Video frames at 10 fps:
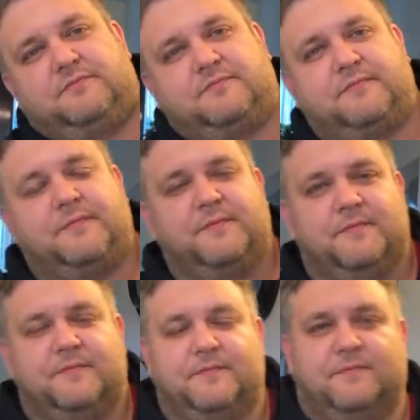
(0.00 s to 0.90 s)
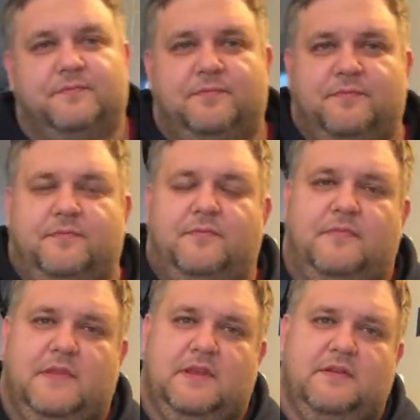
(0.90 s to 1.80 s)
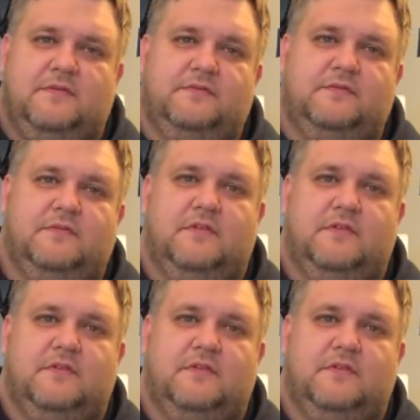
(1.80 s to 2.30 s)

ты вез какую-то по... коробочку.